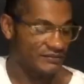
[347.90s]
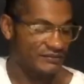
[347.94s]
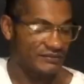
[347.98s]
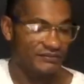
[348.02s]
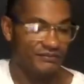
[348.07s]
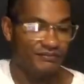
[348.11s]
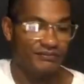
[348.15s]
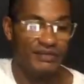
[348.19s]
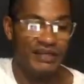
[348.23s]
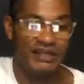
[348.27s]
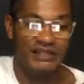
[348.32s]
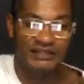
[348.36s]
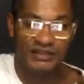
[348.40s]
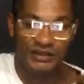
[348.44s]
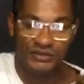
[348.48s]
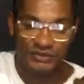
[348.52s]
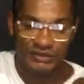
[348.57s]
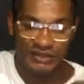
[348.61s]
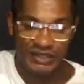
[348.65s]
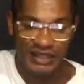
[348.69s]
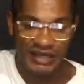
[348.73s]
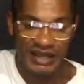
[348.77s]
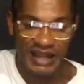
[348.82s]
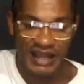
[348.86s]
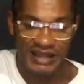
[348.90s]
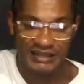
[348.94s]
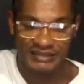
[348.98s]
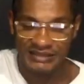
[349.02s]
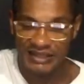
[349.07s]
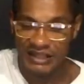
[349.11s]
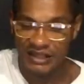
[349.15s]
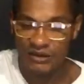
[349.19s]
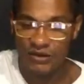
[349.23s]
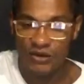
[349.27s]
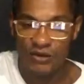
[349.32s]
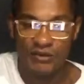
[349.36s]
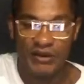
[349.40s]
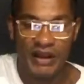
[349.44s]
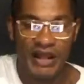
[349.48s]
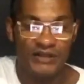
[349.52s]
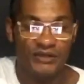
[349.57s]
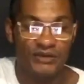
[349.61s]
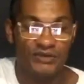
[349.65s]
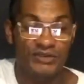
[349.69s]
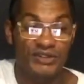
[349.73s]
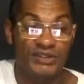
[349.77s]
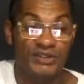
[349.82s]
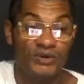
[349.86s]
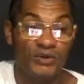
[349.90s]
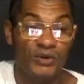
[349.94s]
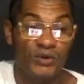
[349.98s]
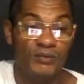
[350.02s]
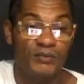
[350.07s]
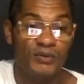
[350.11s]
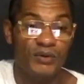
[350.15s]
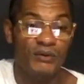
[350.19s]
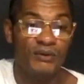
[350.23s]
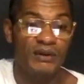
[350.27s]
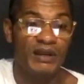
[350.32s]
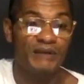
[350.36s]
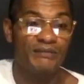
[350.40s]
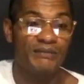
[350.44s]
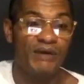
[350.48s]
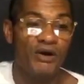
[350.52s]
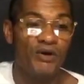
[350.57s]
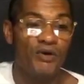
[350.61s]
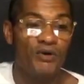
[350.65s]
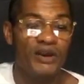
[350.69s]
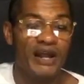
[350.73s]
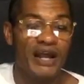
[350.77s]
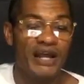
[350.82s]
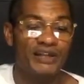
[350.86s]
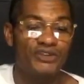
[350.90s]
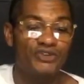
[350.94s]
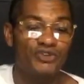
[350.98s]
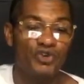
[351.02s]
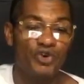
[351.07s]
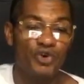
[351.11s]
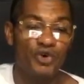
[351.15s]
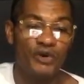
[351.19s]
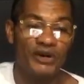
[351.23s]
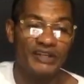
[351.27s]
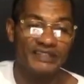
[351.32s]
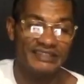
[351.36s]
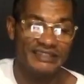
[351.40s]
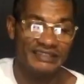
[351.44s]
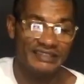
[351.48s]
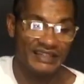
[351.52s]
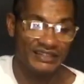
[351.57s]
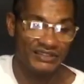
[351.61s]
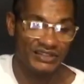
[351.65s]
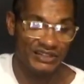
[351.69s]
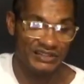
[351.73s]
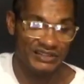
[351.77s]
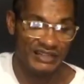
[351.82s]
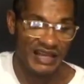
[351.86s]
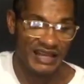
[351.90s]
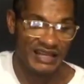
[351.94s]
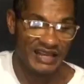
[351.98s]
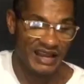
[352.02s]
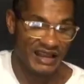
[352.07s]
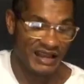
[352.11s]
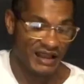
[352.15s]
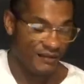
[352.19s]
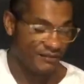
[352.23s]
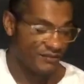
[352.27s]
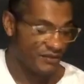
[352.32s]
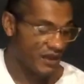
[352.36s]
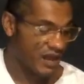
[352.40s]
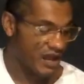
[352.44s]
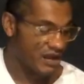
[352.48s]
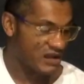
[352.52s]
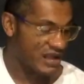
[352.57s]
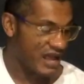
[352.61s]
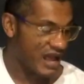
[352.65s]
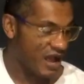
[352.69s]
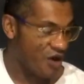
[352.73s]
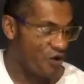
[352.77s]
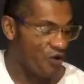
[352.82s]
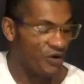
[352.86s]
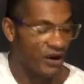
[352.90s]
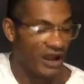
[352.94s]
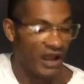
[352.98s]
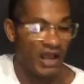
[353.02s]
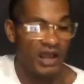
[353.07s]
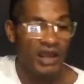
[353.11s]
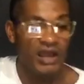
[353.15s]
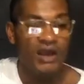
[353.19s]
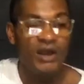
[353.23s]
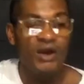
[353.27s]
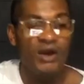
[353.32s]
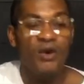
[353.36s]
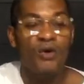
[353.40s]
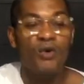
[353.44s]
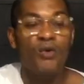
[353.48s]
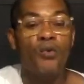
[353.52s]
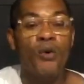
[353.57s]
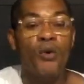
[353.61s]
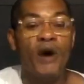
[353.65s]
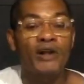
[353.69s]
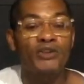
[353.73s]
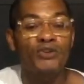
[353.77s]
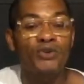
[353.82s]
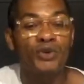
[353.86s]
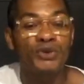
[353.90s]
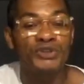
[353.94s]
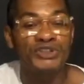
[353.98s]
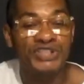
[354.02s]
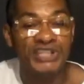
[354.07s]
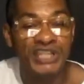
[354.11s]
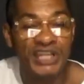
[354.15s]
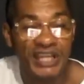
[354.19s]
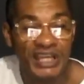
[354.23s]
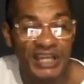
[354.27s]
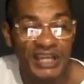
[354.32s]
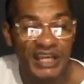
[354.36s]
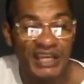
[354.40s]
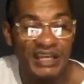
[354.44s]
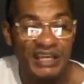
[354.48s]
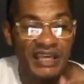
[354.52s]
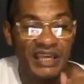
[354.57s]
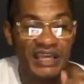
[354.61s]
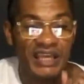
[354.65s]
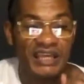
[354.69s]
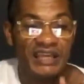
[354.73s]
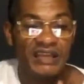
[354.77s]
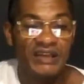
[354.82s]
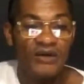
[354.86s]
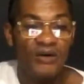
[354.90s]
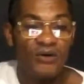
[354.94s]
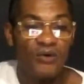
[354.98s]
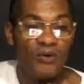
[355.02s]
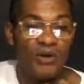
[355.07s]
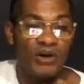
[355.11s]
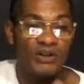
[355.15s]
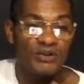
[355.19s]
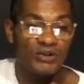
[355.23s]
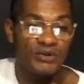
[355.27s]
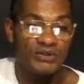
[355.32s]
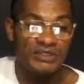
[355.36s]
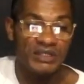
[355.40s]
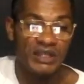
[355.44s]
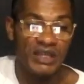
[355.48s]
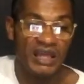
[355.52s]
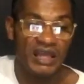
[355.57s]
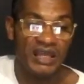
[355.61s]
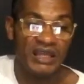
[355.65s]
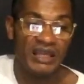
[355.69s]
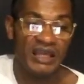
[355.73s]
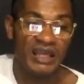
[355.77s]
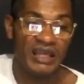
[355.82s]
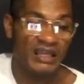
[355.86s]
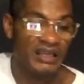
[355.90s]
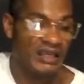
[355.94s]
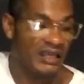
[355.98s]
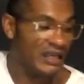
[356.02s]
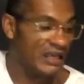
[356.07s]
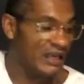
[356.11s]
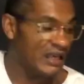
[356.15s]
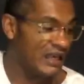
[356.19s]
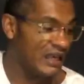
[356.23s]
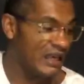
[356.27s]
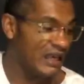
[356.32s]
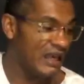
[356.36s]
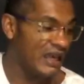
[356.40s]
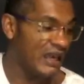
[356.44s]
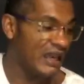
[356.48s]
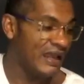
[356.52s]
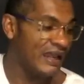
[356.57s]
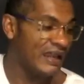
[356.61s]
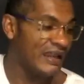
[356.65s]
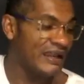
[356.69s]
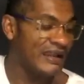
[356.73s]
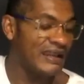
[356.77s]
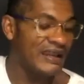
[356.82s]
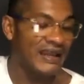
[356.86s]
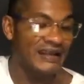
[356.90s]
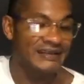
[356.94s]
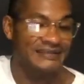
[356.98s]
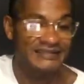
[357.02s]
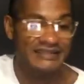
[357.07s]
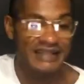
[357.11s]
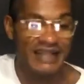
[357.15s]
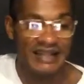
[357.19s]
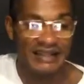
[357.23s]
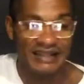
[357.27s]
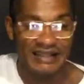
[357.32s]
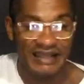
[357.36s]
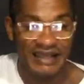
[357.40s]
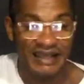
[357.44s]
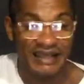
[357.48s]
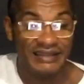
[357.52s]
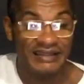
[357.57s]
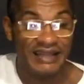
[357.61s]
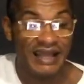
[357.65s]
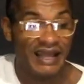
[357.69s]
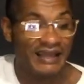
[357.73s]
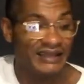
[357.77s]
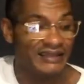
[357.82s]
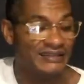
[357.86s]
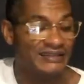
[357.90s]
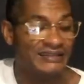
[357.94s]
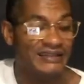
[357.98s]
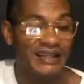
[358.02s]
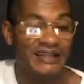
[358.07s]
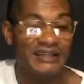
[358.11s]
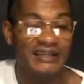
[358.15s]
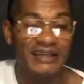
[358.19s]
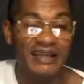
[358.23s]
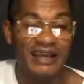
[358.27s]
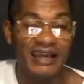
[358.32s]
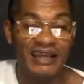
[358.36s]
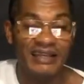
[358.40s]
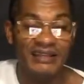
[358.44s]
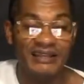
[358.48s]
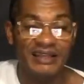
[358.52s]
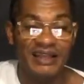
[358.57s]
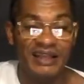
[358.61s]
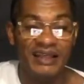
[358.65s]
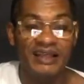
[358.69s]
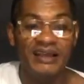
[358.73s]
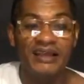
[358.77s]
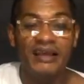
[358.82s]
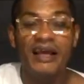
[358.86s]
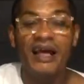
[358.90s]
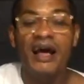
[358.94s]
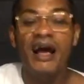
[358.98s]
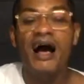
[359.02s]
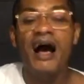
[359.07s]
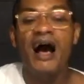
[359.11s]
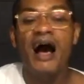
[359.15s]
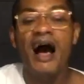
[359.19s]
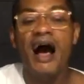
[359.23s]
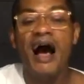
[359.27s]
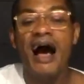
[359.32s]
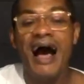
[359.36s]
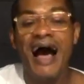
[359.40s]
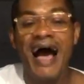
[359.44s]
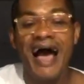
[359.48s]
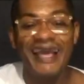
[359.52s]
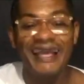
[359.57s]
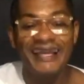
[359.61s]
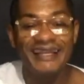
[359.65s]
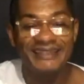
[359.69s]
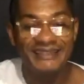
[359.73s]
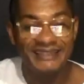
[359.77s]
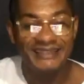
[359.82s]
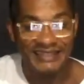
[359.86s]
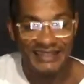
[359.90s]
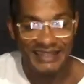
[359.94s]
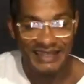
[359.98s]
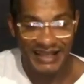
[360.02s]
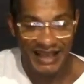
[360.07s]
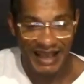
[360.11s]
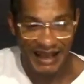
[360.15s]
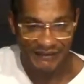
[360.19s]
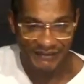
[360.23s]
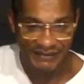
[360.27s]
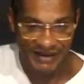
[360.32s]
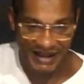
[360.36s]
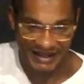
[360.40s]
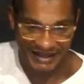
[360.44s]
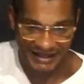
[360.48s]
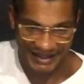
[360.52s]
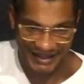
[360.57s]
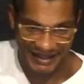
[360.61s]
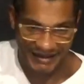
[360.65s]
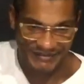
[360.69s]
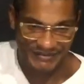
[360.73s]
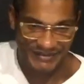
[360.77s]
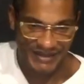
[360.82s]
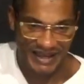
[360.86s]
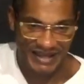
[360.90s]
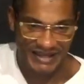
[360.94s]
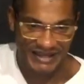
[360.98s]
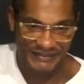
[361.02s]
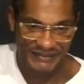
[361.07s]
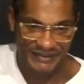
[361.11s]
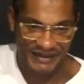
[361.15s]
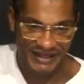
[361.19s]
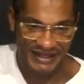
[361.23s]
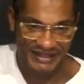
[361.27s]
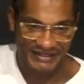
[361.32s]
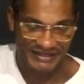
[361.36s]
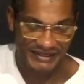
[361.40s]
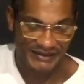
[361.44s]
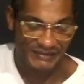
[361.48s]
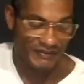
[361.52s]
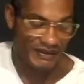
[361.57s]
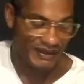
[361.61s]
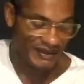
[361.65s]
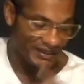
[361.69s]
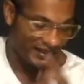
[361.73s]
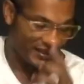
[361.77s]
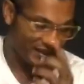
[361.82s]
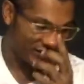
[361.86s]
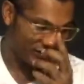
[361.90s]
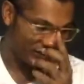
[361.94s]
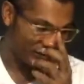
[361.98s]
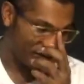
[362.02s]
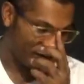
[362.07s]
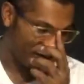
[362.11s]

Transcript: Mientras usted la esté cobrando sin ningún problema ahora, no es necesaria cambiarla. Ahora, cuando lleguen, cuando lleguen eh, las tarjetas inteligentes, ahí sí habrá que cambiarla para que sepan eso.